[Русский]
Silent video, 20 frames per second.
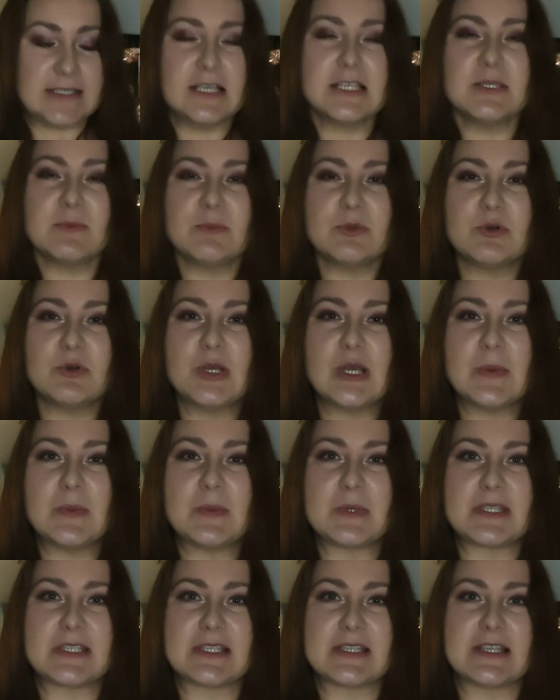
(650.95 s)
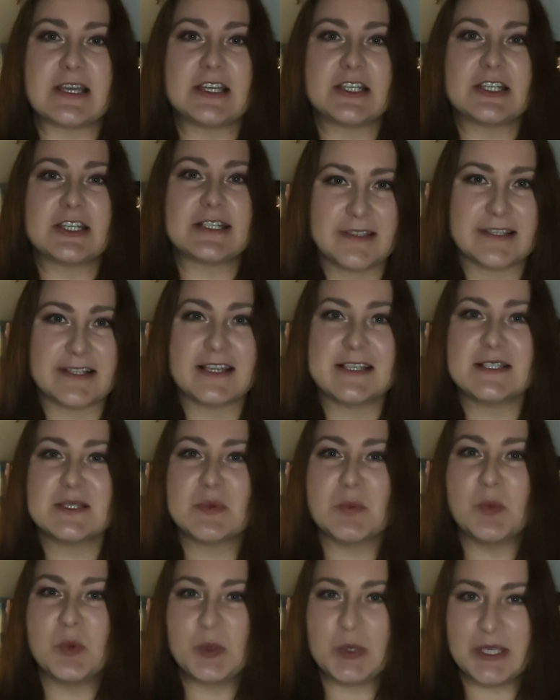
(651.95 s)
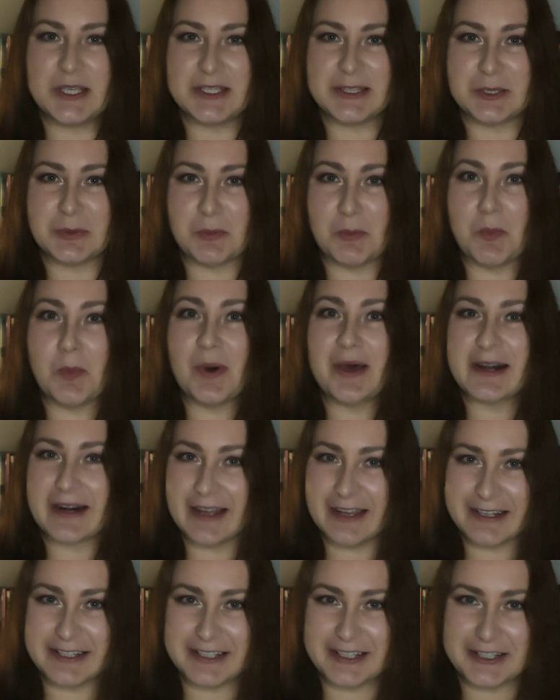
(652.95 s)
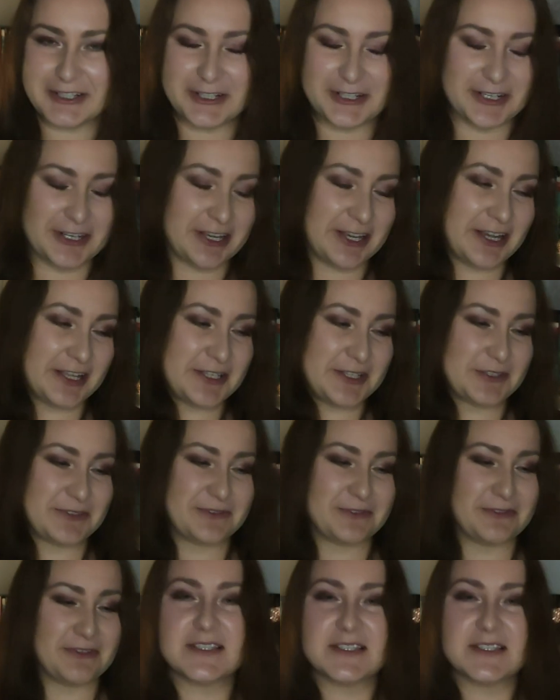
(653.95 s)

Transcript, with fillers: Здесь много персонажей с разным букетом моральных качеств,